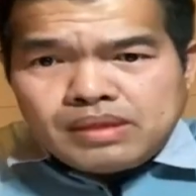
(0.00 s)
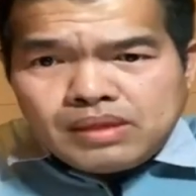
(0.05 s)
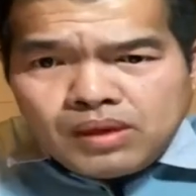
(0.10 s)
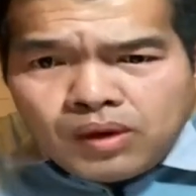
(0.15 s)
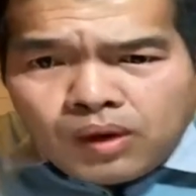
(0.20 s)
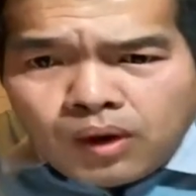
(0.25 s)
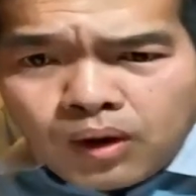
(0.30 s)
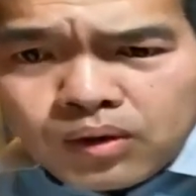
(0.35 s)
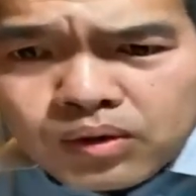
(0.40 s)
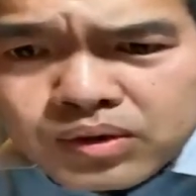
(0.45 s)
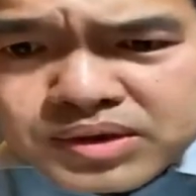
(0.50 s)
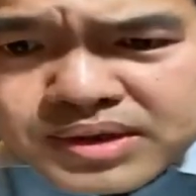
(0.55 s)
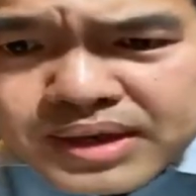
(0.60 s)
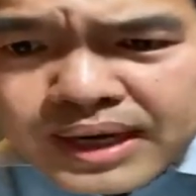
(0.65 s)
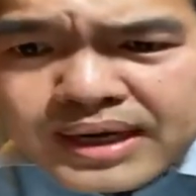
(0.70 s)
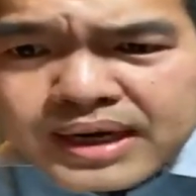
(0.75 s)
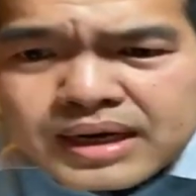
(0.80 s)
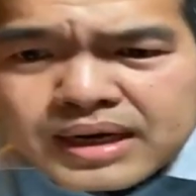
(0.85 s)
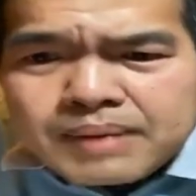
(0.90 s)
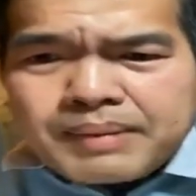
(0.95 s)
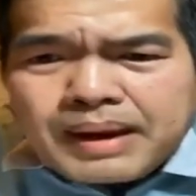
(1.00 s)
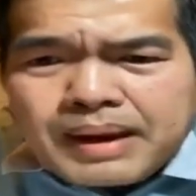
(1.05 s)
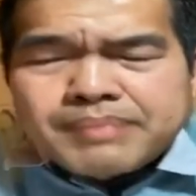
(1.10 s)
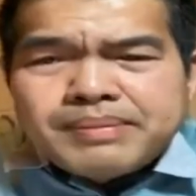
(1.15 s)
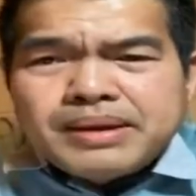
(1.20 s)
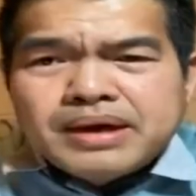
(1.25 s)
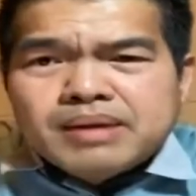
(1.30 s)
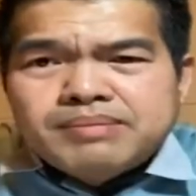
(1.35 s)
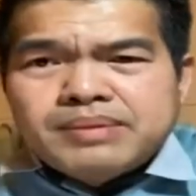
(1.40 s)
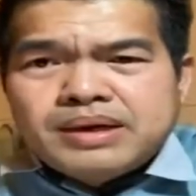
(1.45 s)
họ quân cha nó đờ man
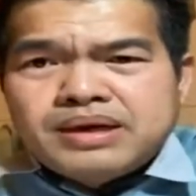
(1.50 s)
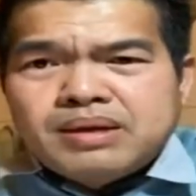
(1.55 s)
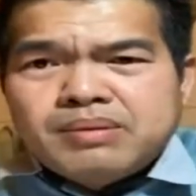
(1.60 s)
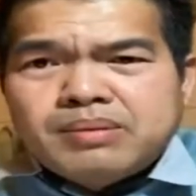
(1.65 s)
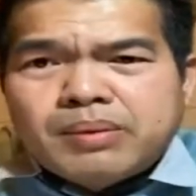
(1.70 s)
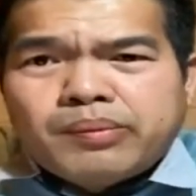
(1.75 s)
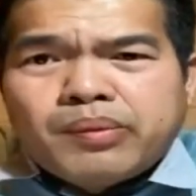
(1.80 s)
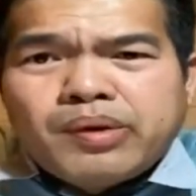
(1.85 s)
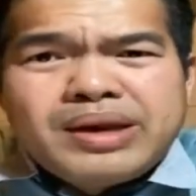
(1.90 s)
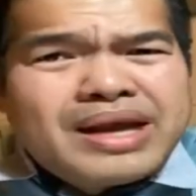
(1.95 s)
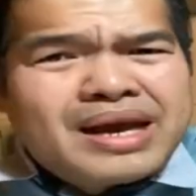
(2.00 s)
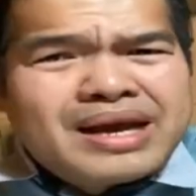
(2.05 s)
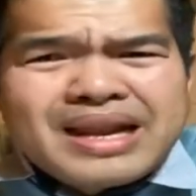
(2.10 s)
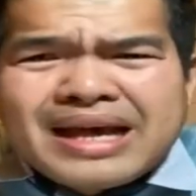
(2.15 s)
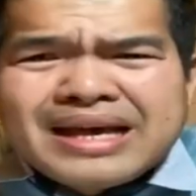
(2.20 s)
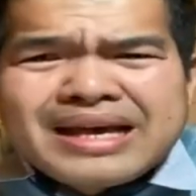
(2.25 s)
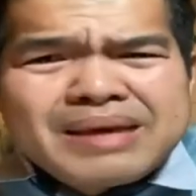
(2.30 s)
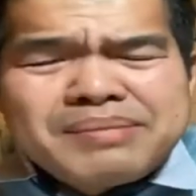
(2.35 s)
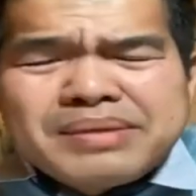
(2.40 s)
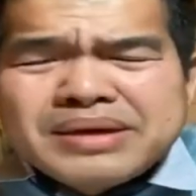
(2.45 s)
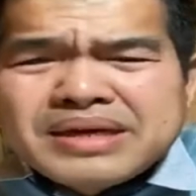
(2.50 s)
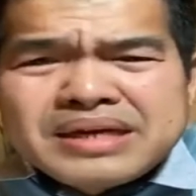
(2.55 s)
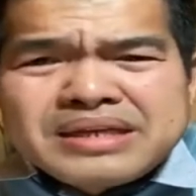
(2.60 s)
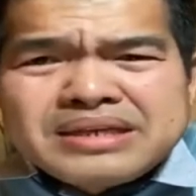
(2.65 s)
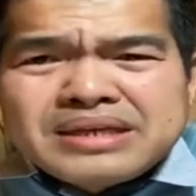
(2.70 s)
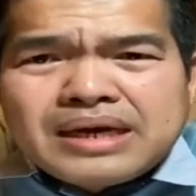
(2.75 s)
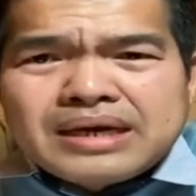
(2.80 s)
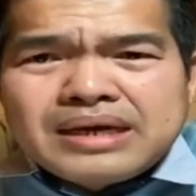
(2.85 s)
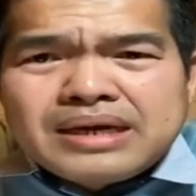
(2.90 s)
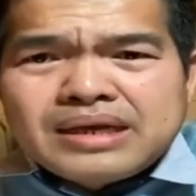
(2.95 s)
mình cầm đến nó bị vui nhạc lá kia mình kết
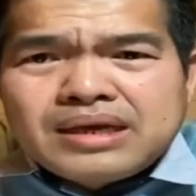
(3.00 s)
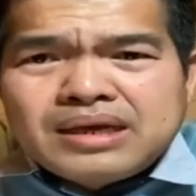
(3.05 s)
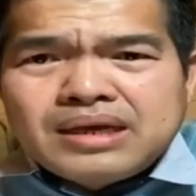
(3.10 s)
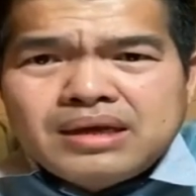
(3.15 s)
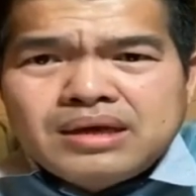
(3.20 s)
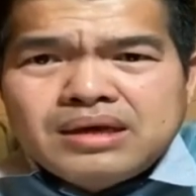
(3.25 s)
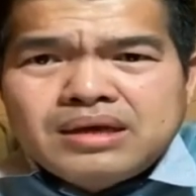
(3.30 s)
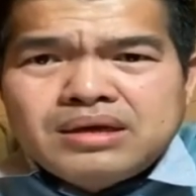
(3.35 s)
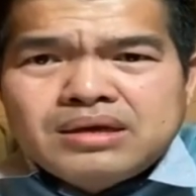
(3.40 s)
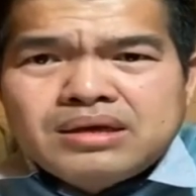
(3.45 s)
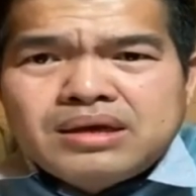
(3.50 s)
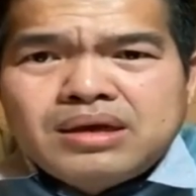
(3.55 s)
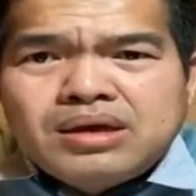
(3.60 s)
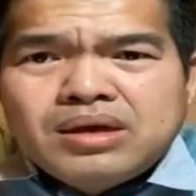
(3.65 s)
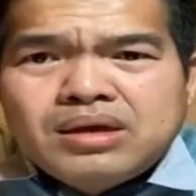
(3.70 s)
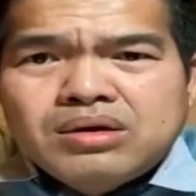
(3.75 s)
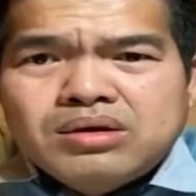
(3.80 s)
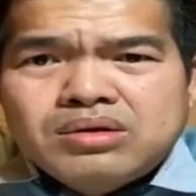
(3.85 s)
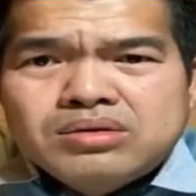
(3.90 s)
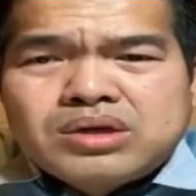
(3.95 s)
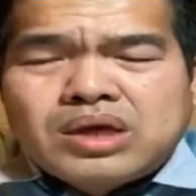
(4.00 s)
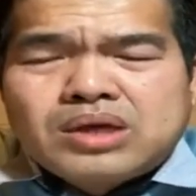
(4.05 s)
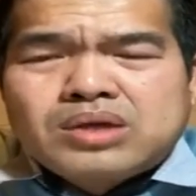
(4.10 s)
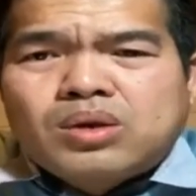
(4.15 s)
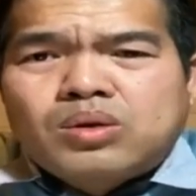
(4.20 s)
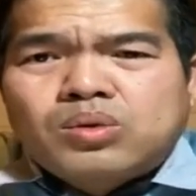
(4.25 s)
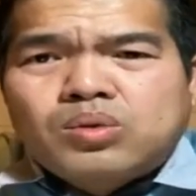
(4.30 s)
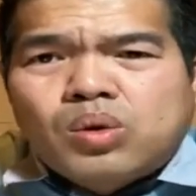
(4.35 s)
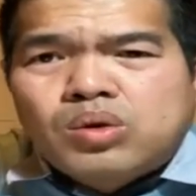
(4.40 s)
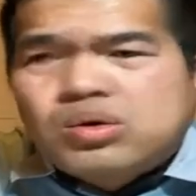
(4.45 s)
dẫn đấy nè chơi
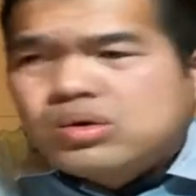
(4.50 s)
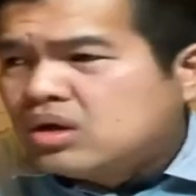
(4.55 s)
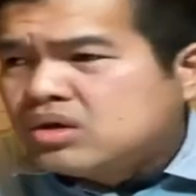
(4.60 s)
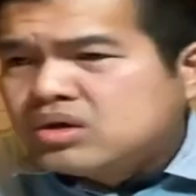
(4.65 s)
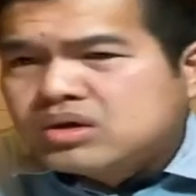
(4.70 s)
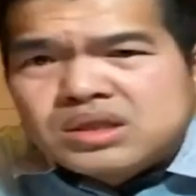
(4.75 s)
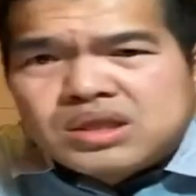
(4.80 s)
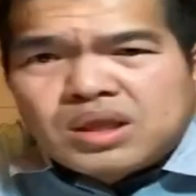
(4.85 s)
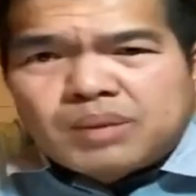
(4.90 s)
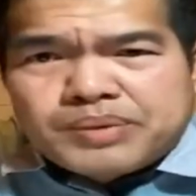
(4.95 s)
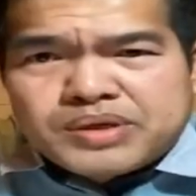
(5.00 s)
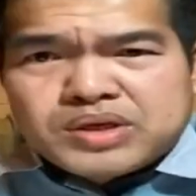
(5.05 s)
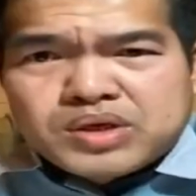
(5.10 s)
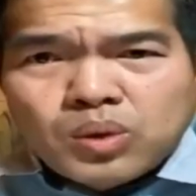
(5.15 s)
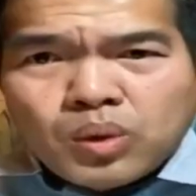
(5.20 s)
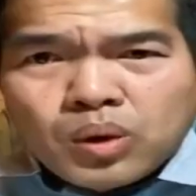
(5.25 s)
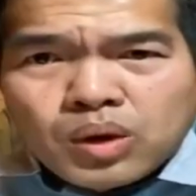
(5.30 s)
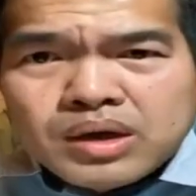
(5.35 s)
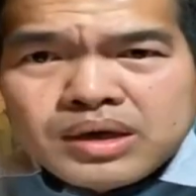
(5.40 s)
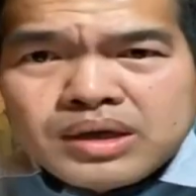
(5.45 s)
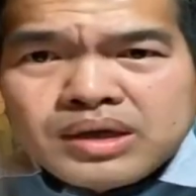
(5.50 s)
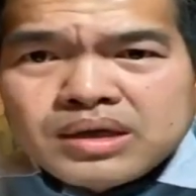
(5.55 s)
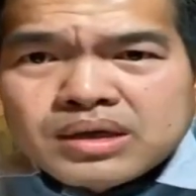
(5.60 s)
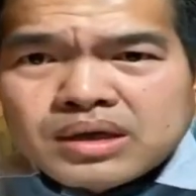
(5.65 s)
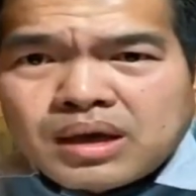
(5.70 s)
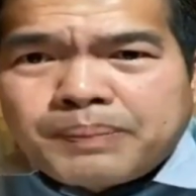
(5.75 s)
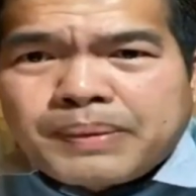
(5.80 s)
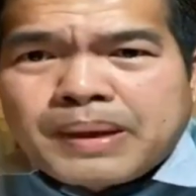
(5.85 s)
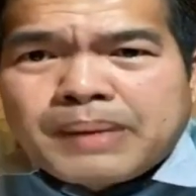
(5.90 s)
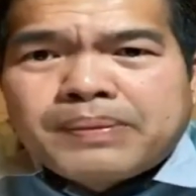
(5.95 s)
từ luôn nơi cứ tập bị chua cái này
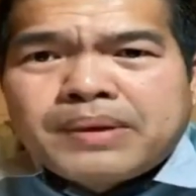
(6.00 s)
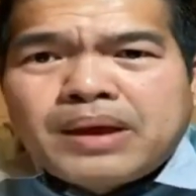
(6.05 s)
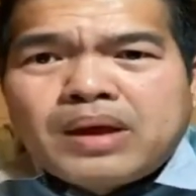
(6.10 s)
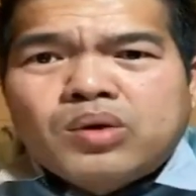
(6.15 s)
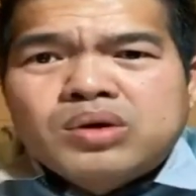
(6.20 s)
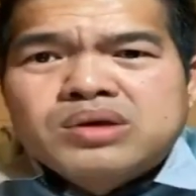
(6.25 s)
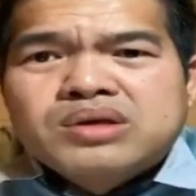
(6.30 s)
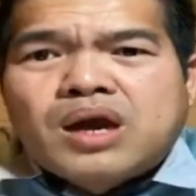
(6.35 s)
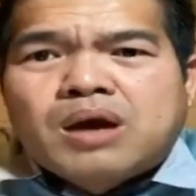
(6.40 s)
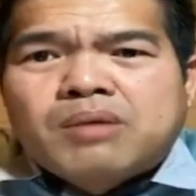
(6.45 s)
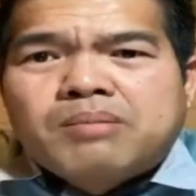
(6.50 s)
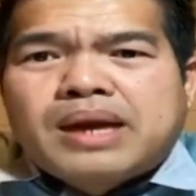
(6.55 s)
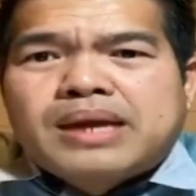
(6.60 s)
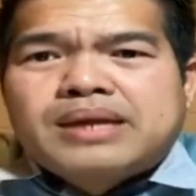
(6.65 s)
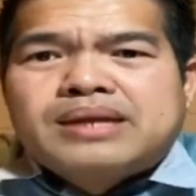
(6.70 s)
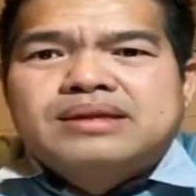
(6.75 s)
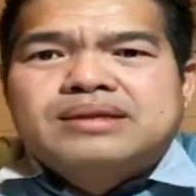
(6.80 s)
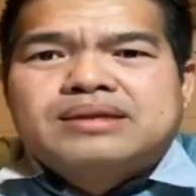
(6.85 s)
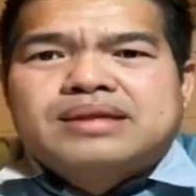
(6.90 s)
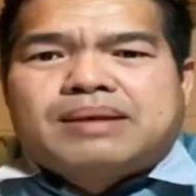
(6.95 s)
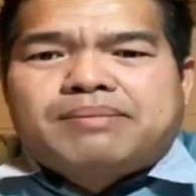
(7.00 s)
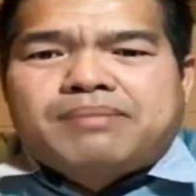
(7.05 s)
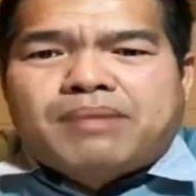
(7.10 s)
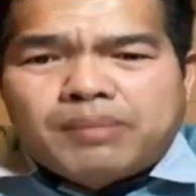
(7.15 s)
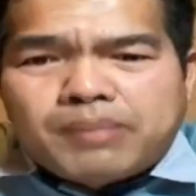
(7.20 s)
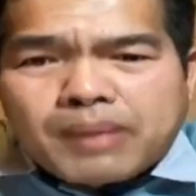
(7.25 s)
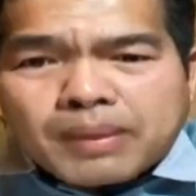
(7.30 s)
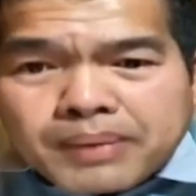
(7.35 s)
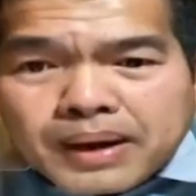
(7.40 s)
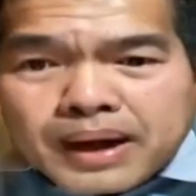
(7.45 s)
đặc biệt đây hỗ trợ bắt tham ở
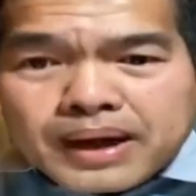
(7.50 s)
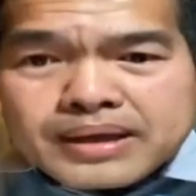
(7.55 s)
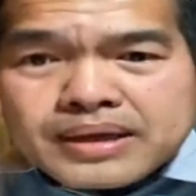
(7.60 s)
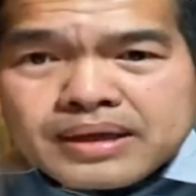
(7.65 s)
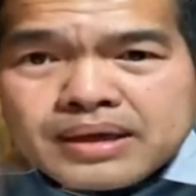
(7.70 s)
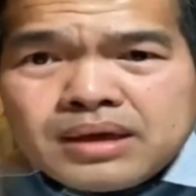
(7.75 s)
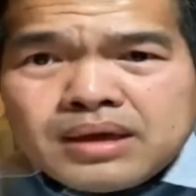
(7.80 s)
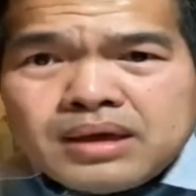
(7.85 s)
biệt đây